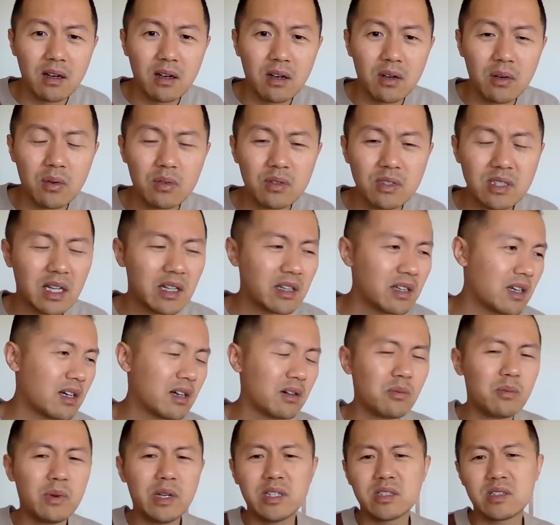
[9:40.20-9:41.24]
共产
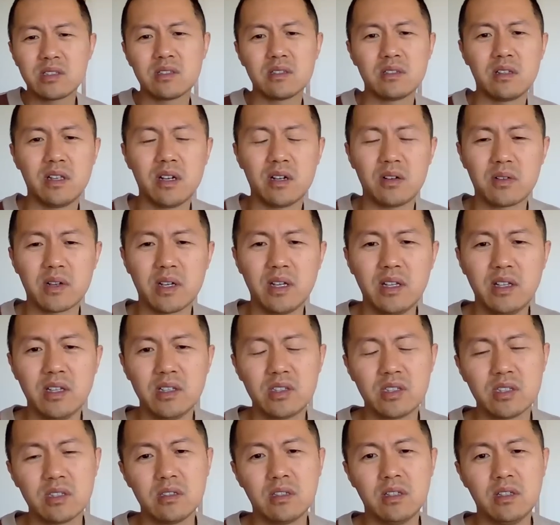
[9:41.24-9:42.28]
党喂饲料给你
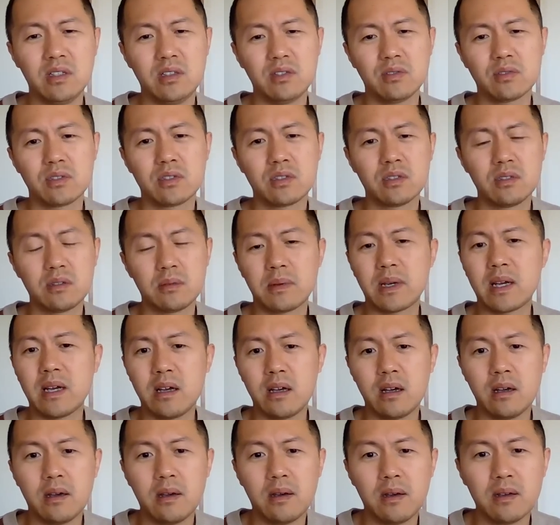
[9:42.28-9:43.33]
吃，你就吃
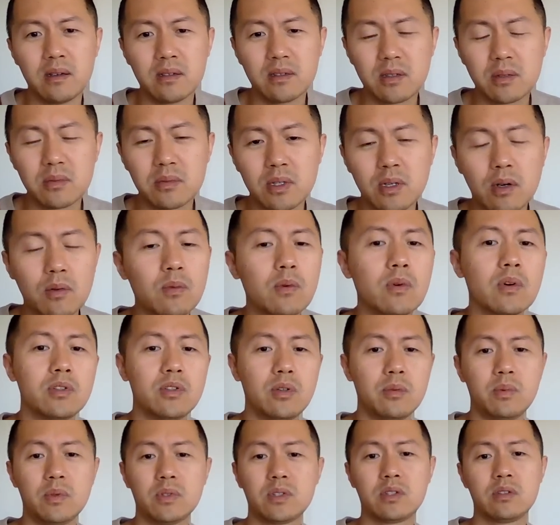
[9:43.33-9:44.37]
吗？是不是？我
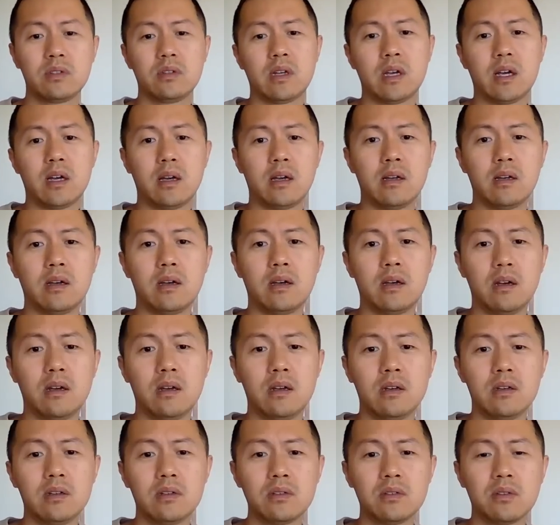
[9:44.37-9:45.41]
就不吃啊！
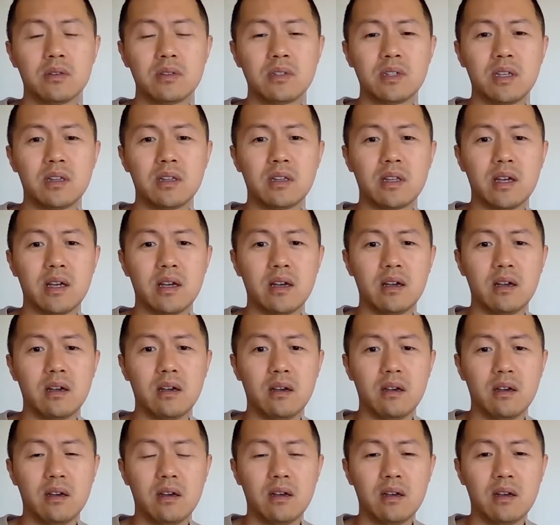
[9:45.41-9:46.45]
说真的，
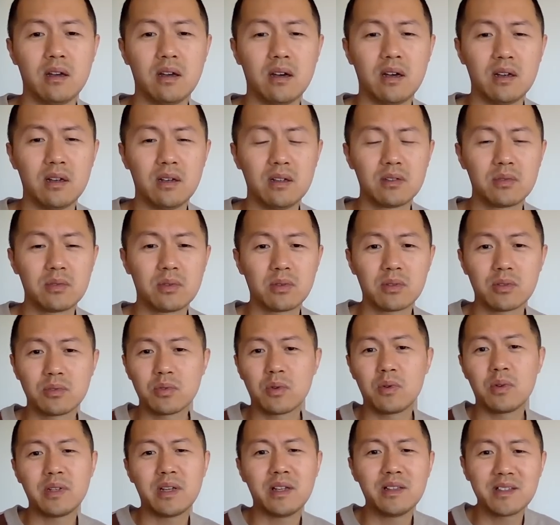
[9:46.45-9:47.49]
呃，果
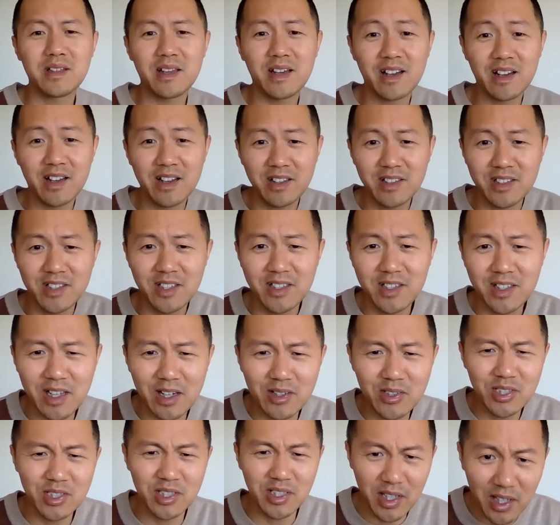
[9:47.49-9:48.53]
做人这样跟这一
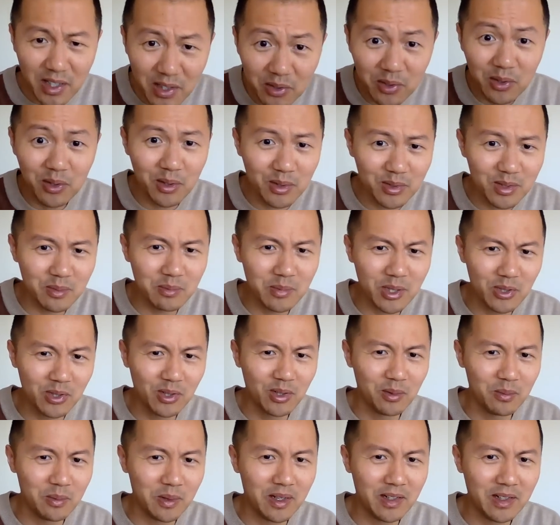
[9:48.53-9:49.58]
条咸鱼有什么
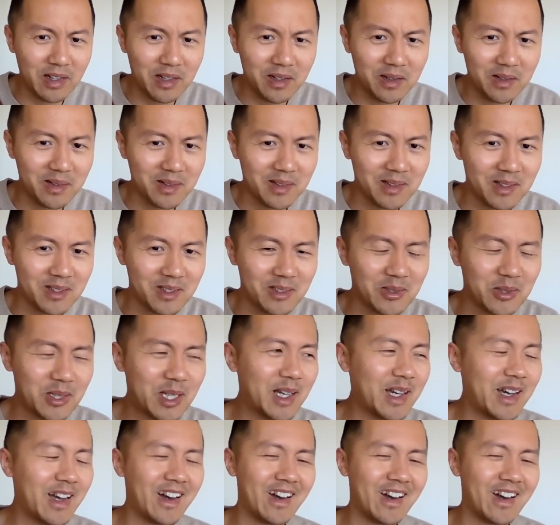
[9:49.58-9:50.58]
区别呢？是不是？